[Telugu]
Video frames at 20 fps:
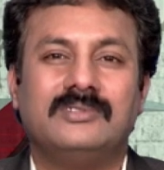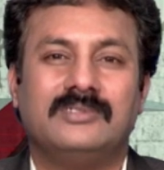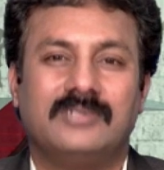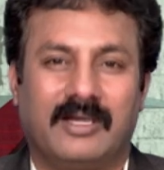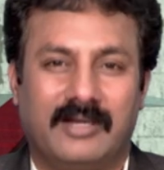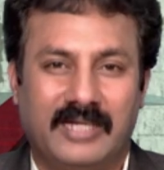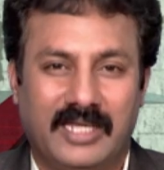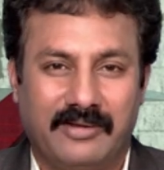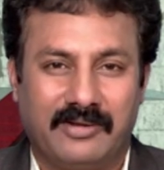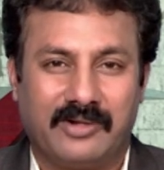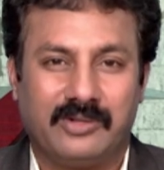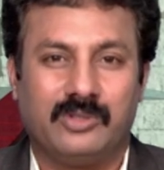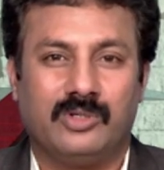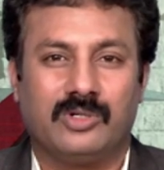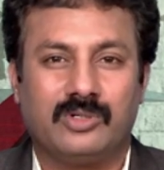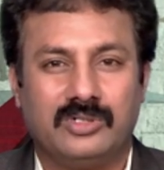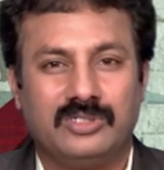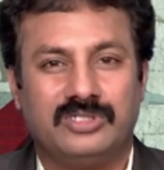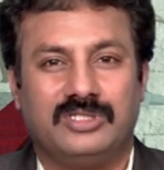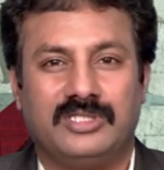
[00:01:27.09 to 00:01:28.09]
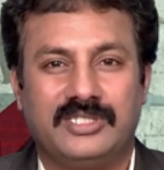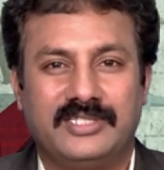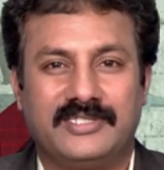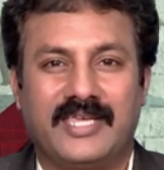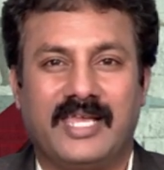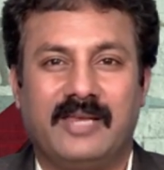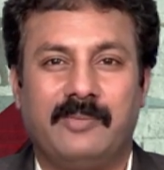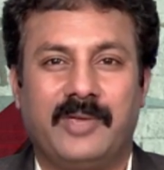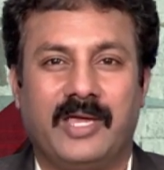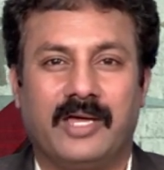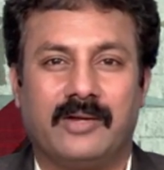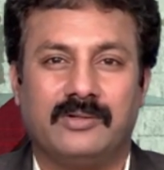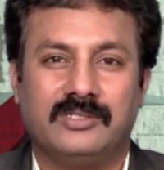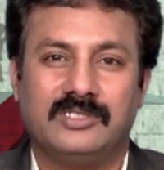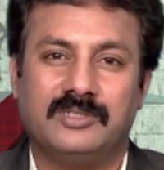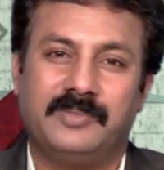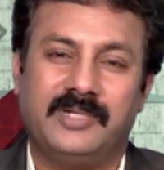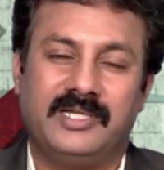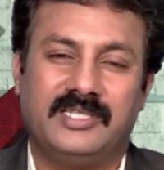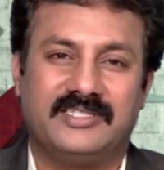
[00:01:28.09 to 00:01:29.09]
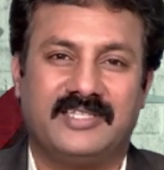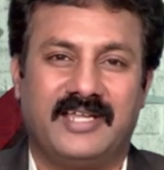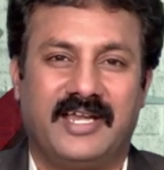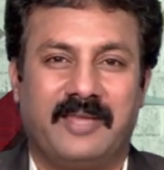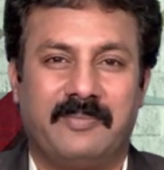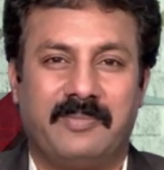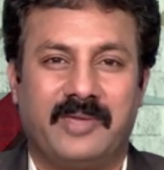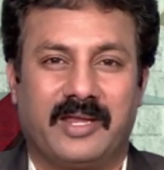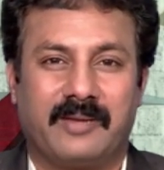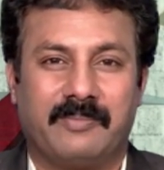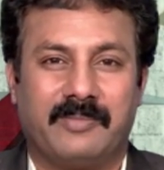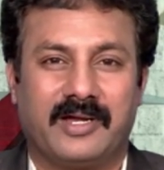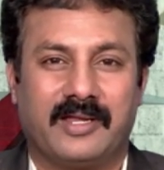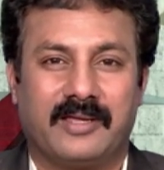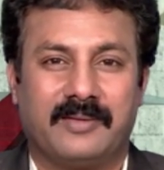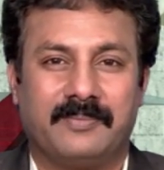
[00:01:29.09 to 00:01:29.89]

కాబట్టి ఎవరో దొంగ వచ్చి తీసుకెళ్ళిపోయారు అని చెప్పి డిసైడ్ అయిపోయారు అనమాట